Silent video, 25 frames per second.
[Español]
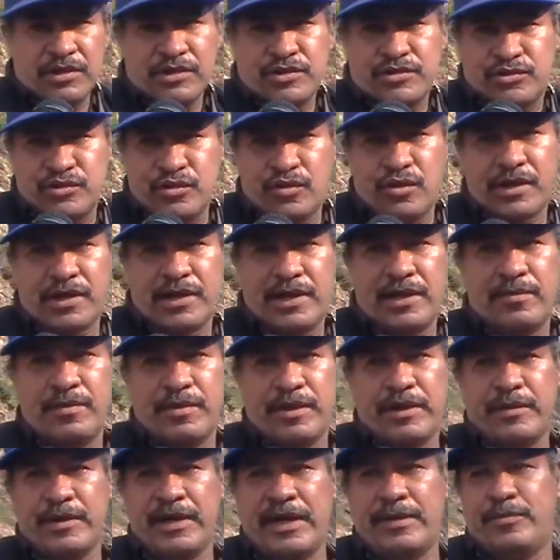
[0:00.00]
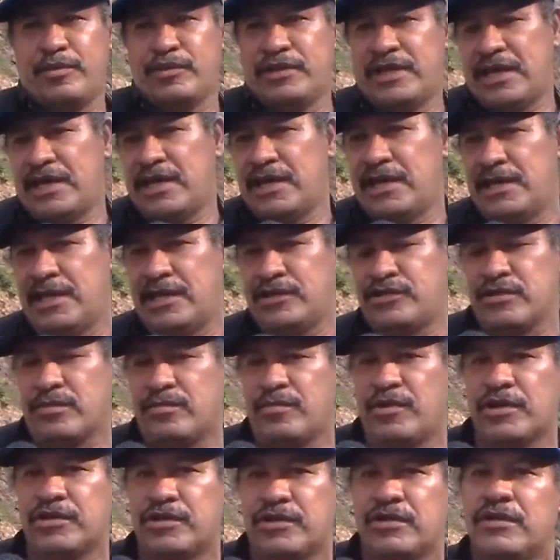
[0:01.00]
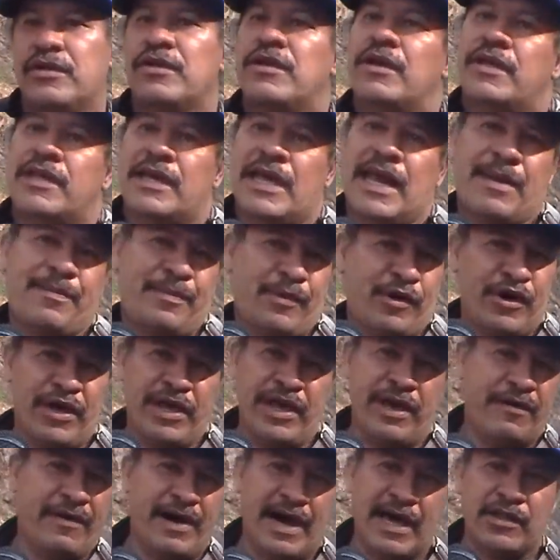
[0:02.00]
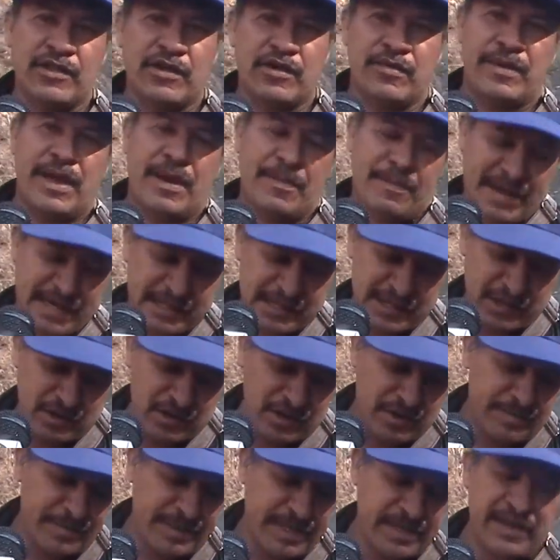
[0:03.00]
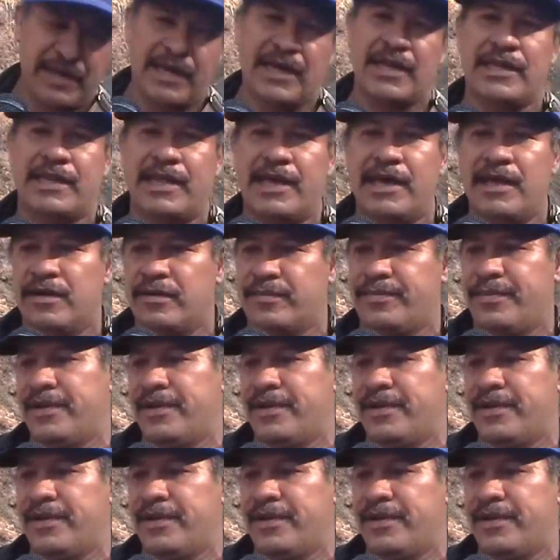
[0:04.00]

sur, el, bus de, su Somoto, se la puso llevando. Yo me aparté, lo me dio en el dedo,